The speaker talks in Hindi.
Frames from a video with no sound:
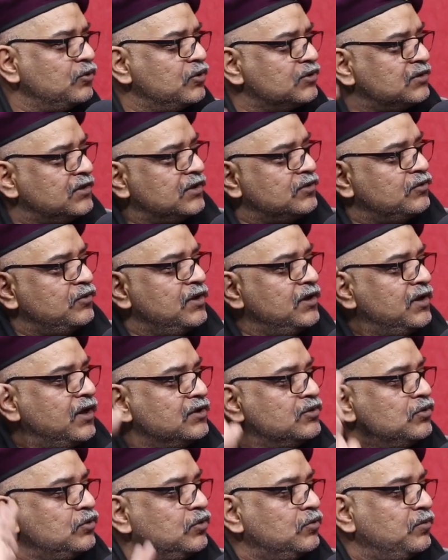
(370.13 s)
दोस्त है सुनील
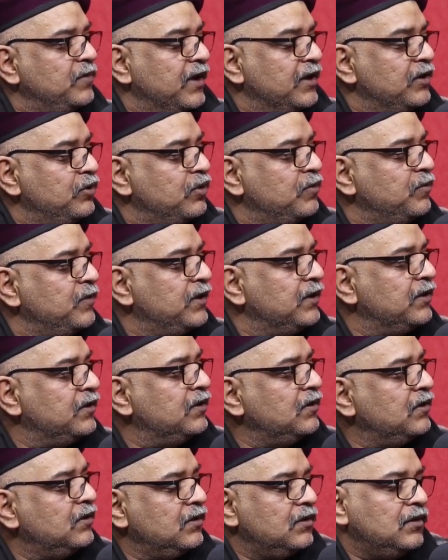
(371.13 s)
राजगुरु बेंगलोर में
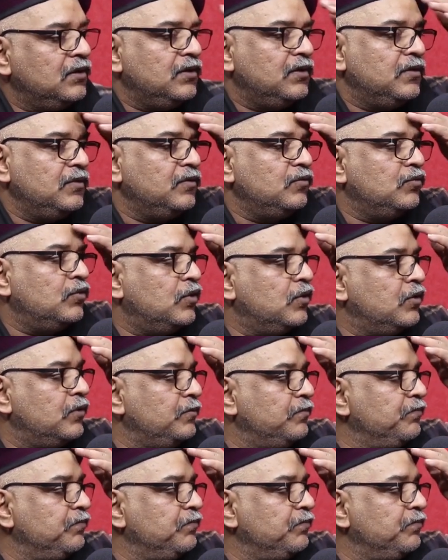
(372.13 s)
वो